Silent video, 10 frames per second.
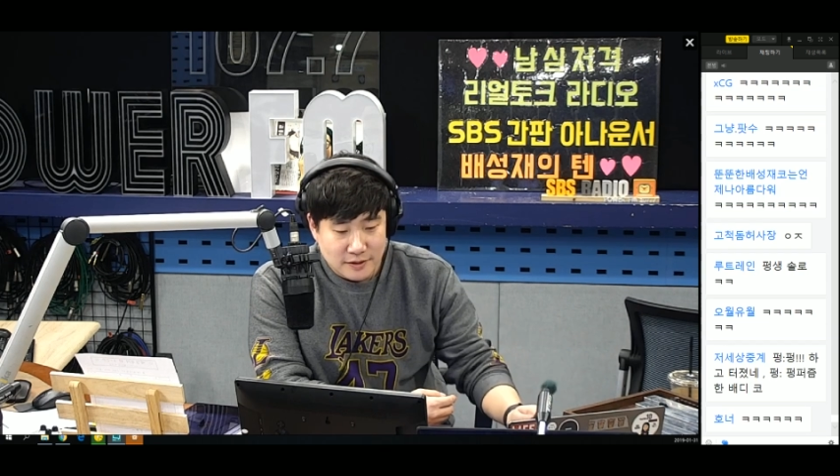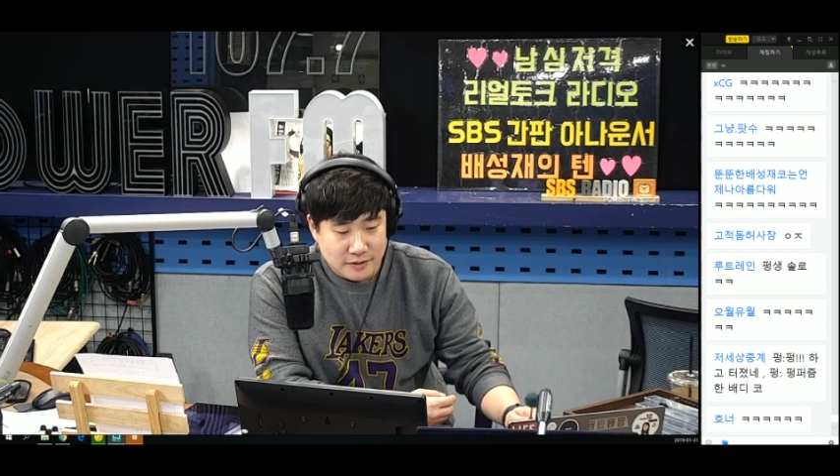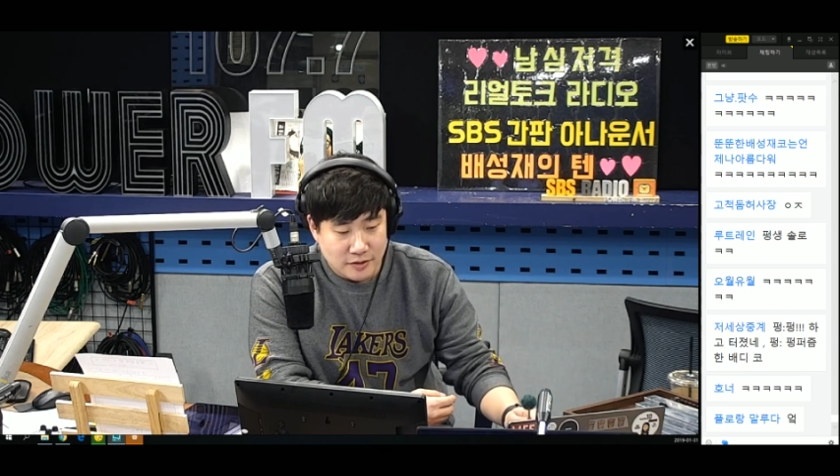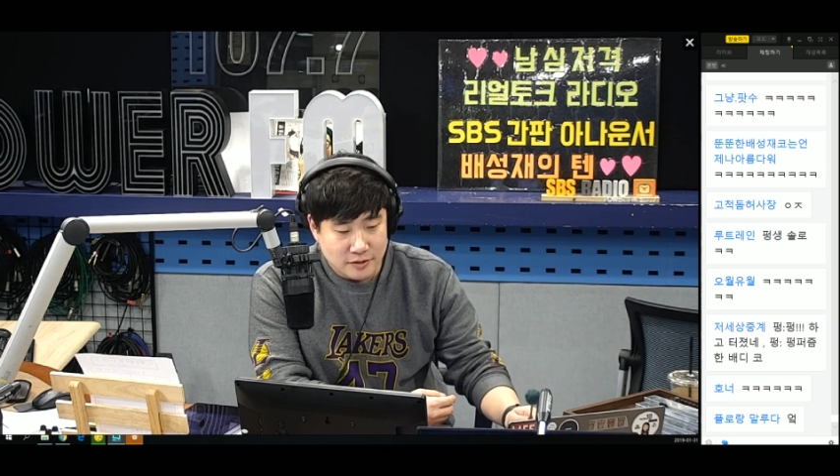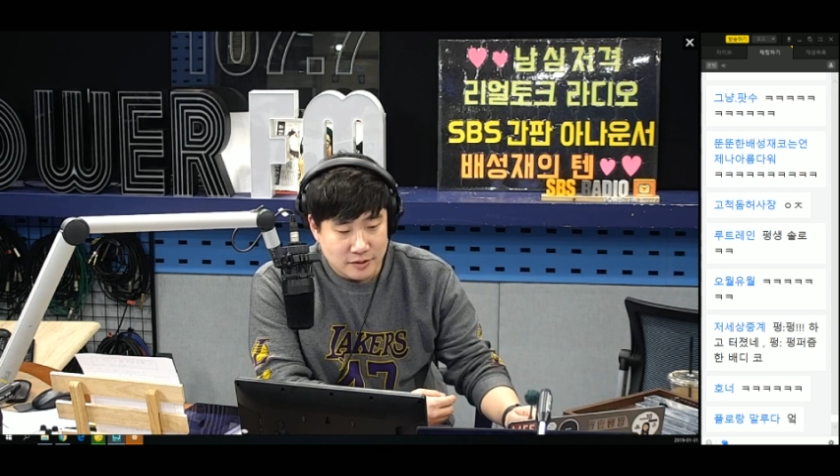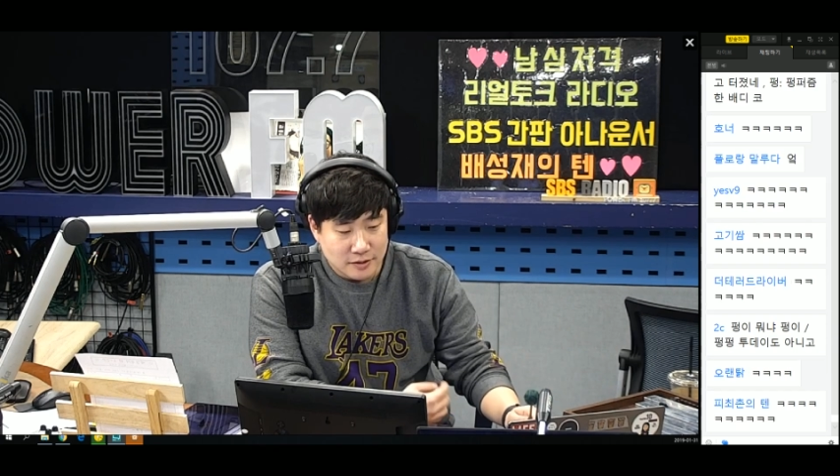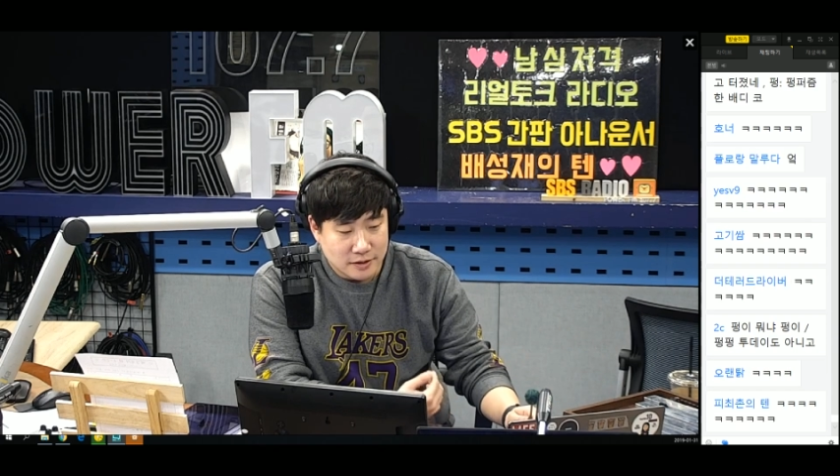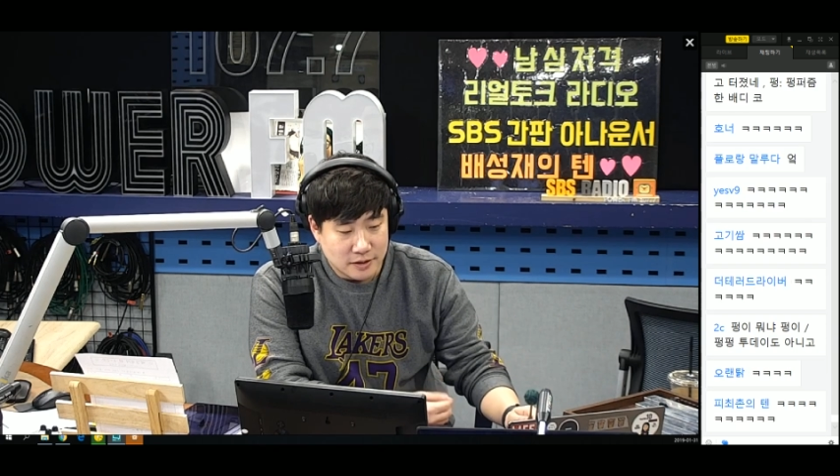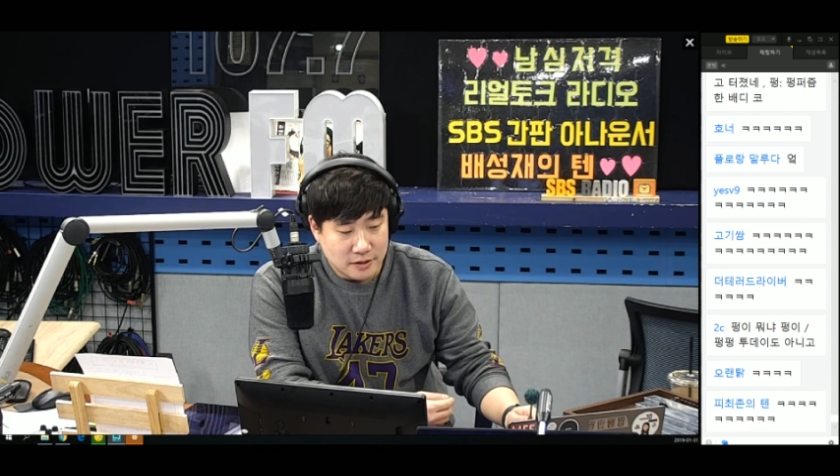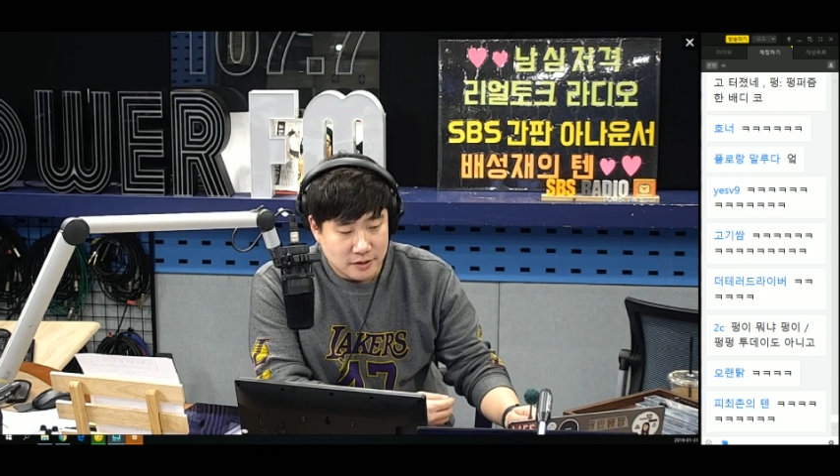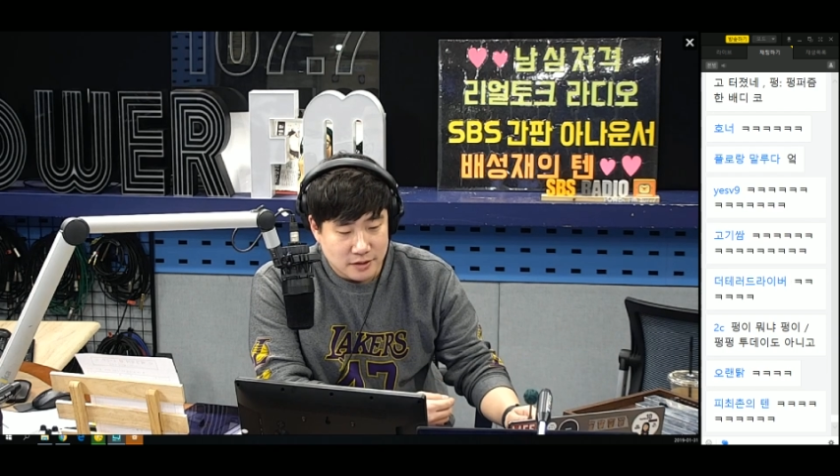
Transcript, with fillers: 저는 그런 거